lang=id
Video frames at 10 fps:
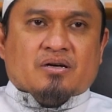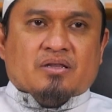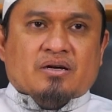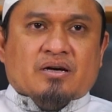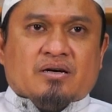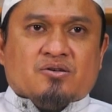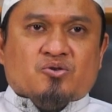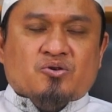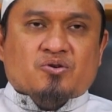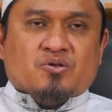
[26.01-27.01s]
ketiga
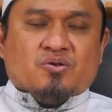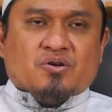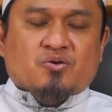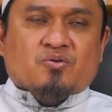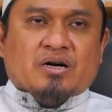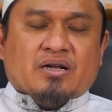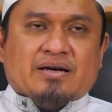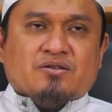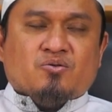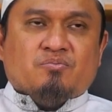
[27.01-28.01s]
sujud kedua
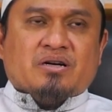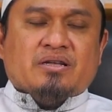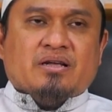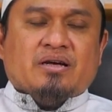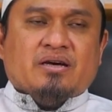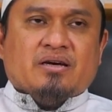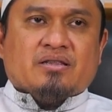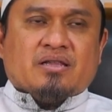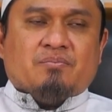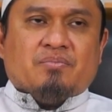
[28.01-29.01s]
langsung berdiri
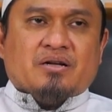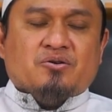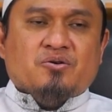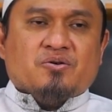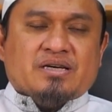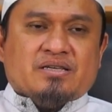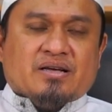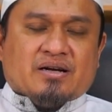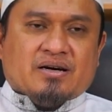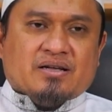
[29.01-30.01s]
tanpa duduk
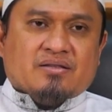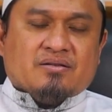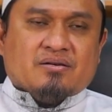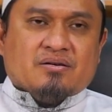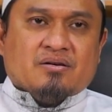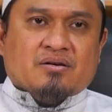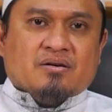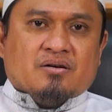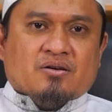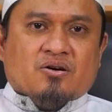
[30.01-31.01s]
istirahat
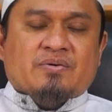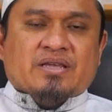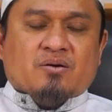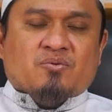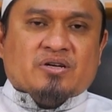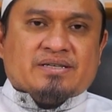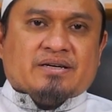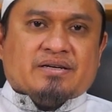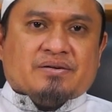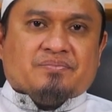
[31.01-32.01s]
Jawabannya boleh
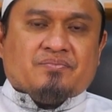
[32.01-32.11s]
saja.